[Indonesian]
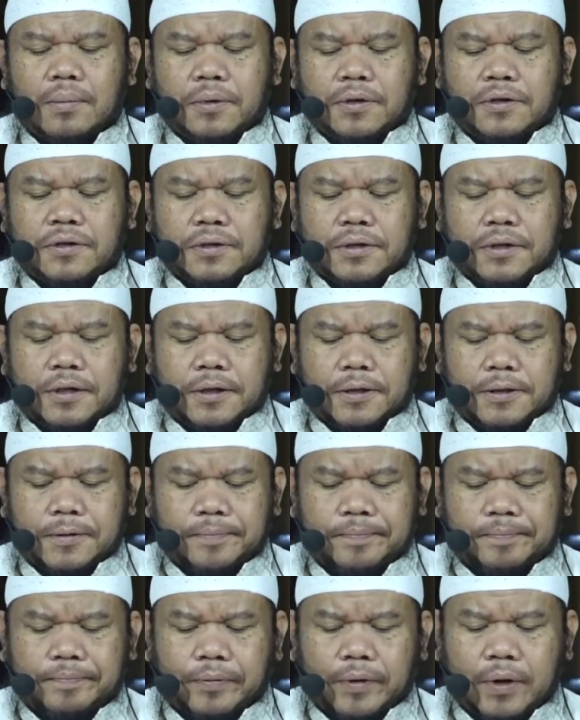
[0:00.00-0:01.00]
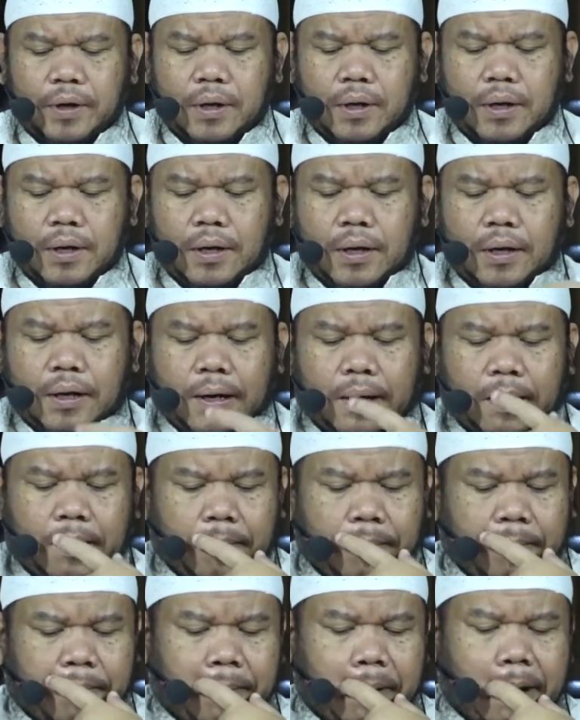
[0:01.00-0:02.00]
miskin.
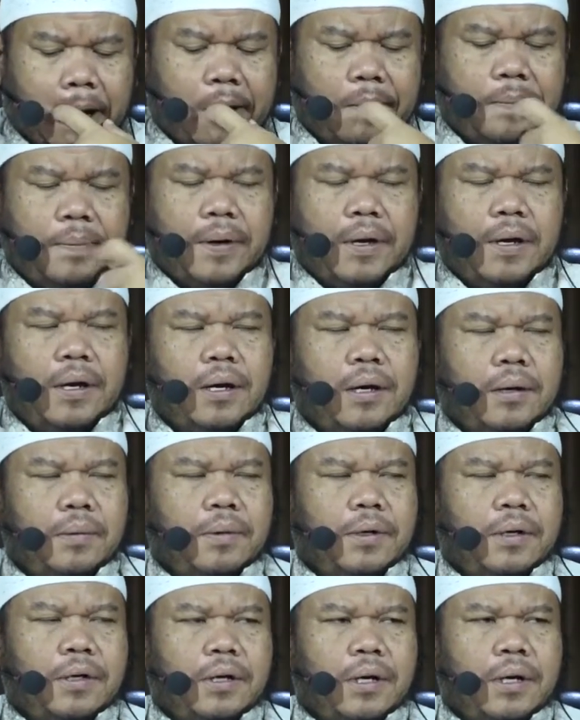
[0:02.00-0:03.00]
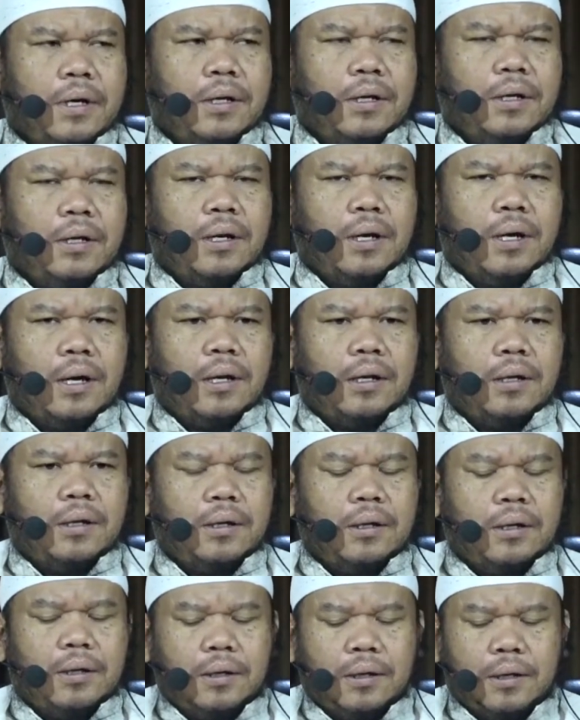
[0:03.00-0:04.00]
Apa yang menjadi
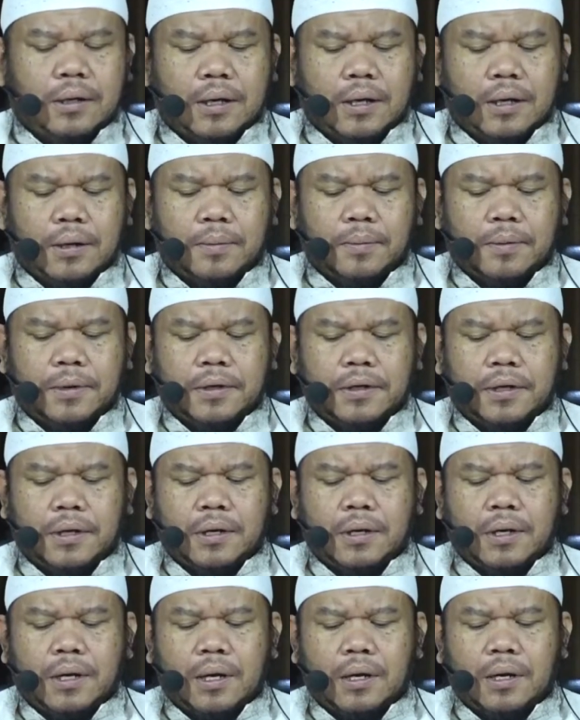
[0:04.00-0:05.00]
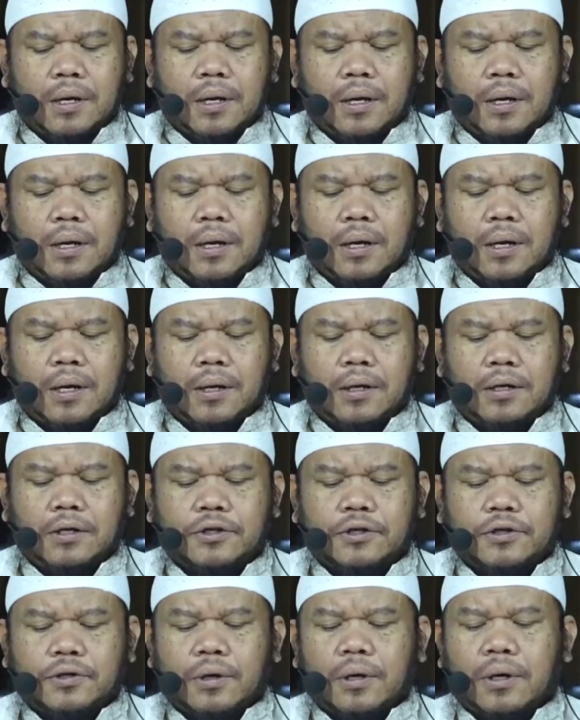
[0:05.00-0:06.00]
dalil? Yang menjadi dalil adalah
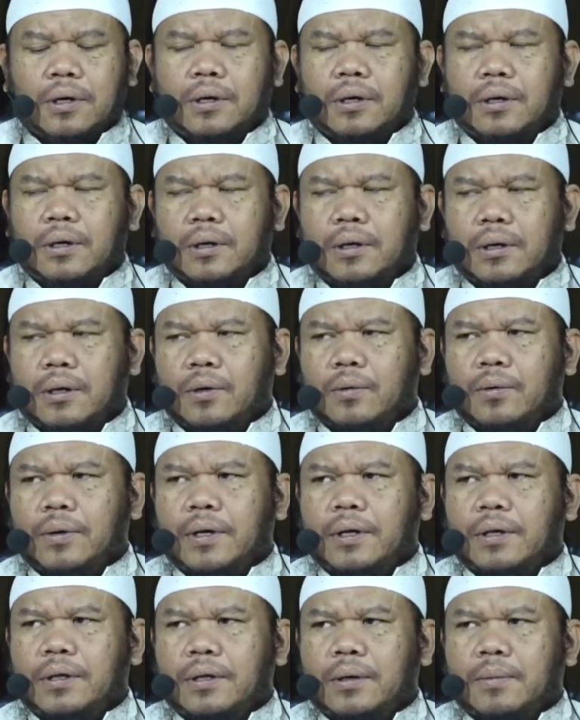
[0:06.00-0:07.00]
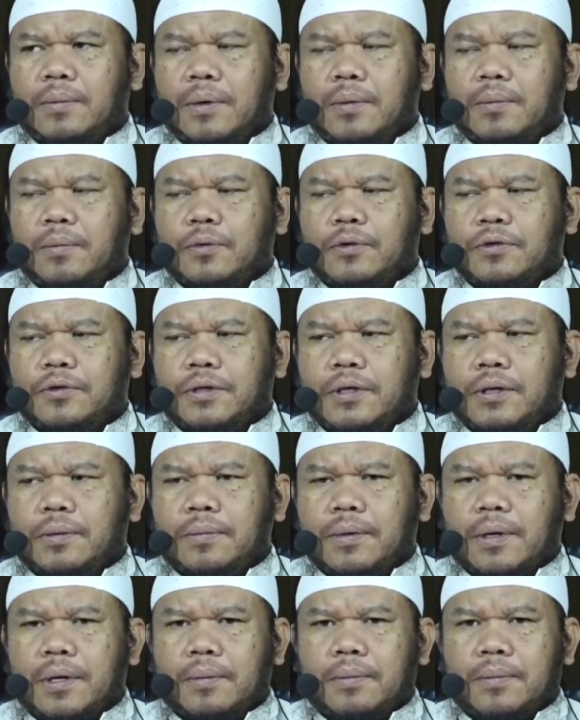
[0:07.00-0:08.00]
hadis sahih. Riwayat Imam
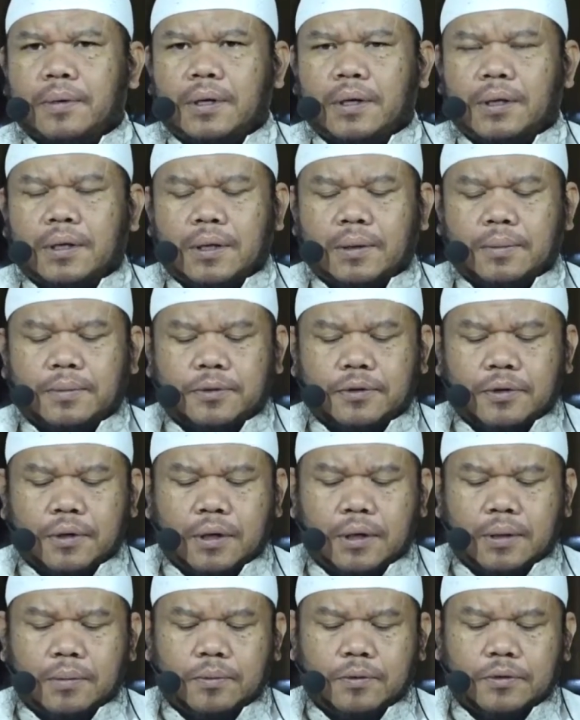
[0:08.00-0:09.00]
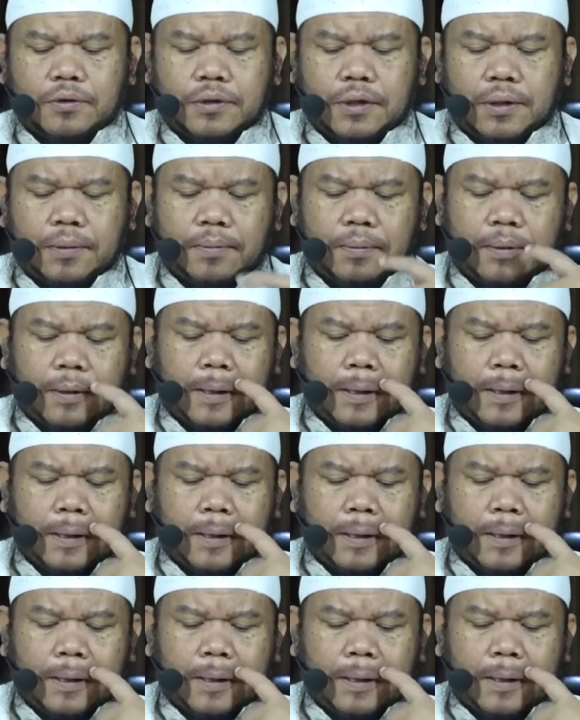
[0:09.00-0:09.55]
Muslim dalam kitab Sahih Muslim.